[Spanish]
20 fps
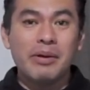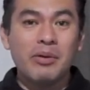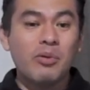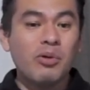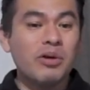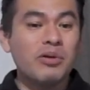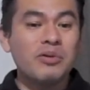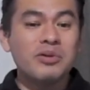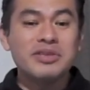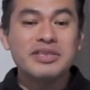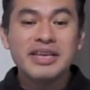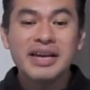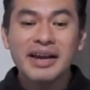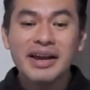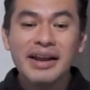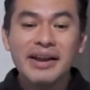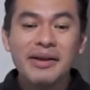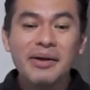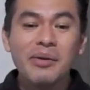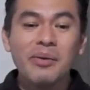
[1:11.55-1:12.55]
Pero cuando
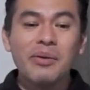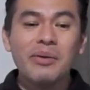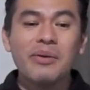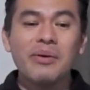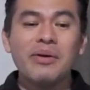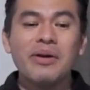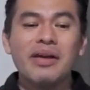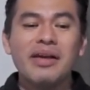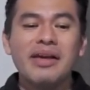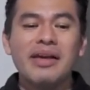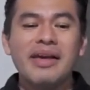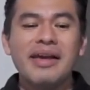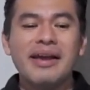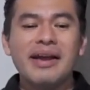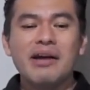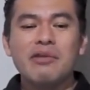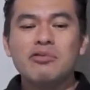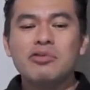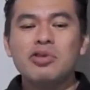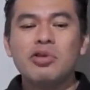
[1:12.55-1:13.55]
llega el
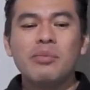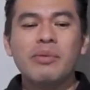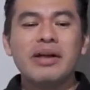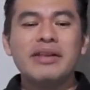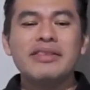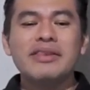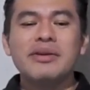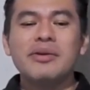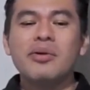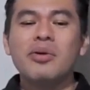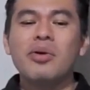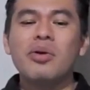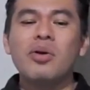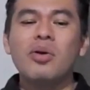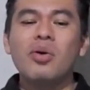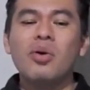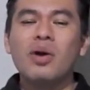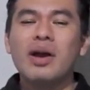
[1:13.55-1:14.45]
coro, en automático